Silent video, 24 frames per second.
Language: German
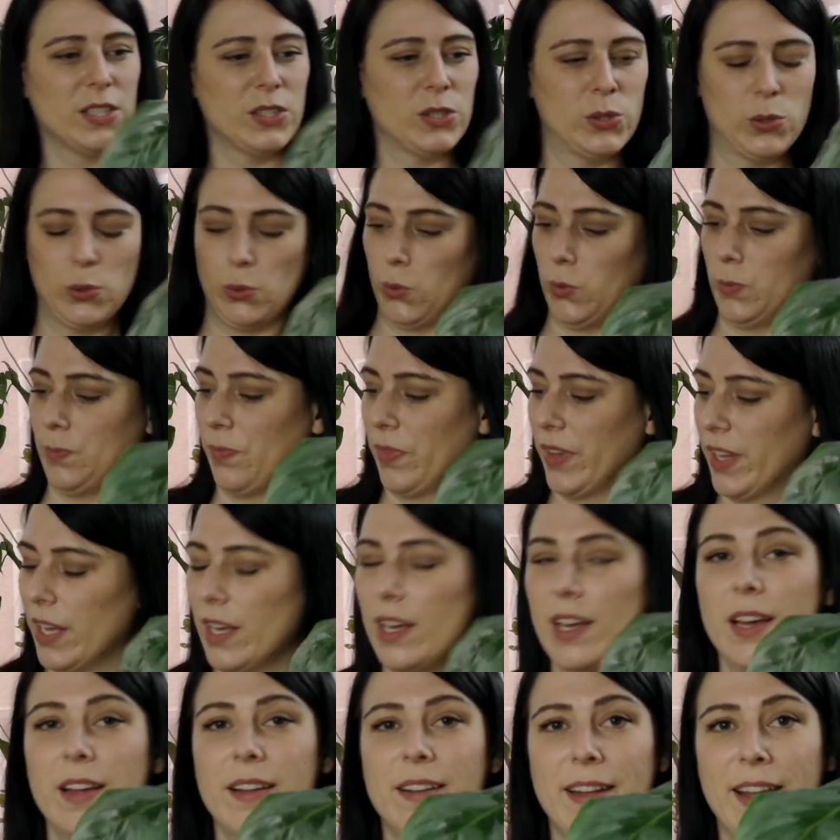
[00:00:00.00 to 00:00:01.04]
So,
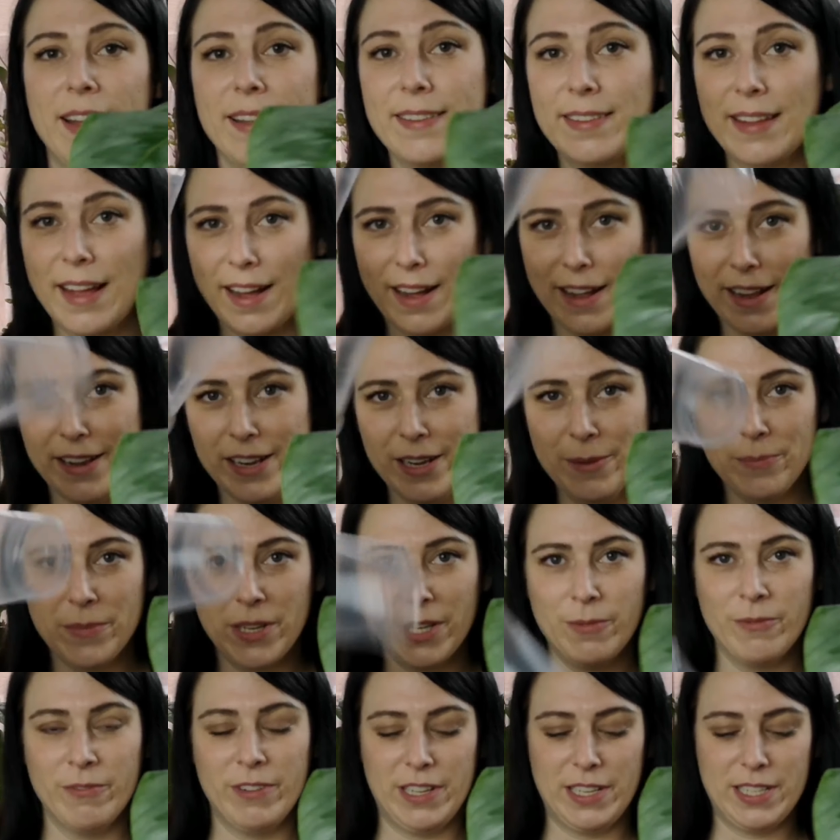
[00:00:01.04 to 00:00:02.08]
deshalb
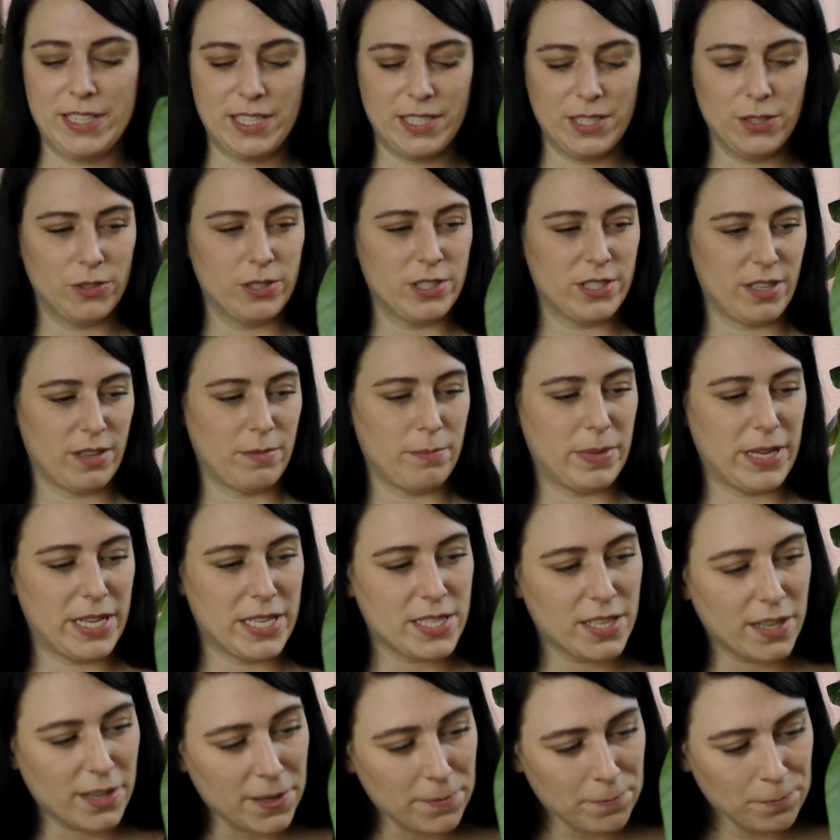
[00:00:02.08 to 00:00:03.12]
nehmen wir jetzt hier unseren
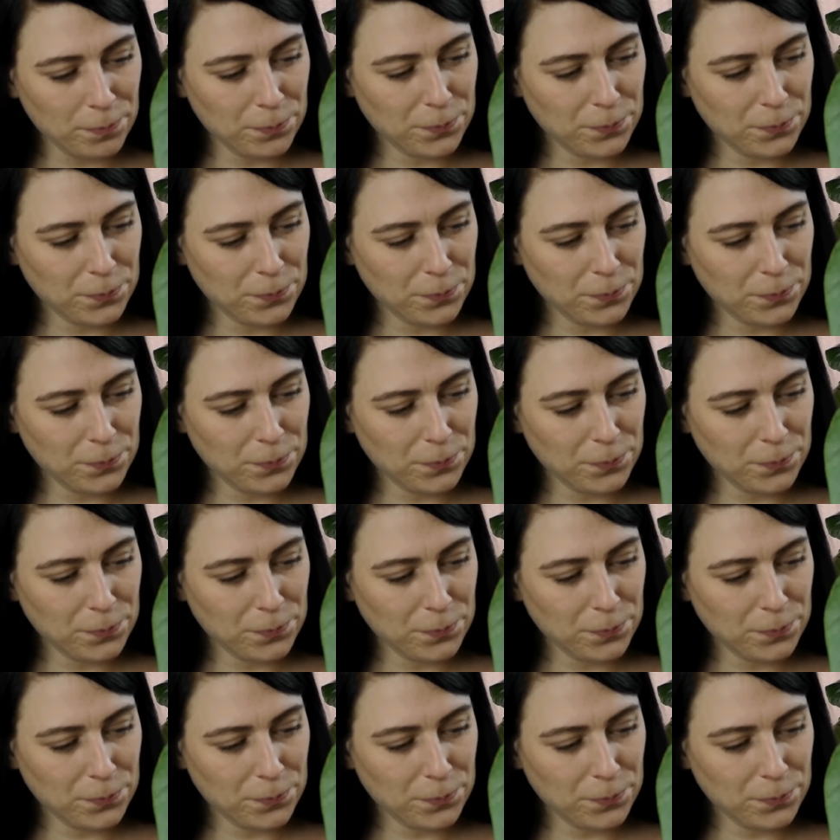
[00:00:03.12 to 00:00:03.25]
Becher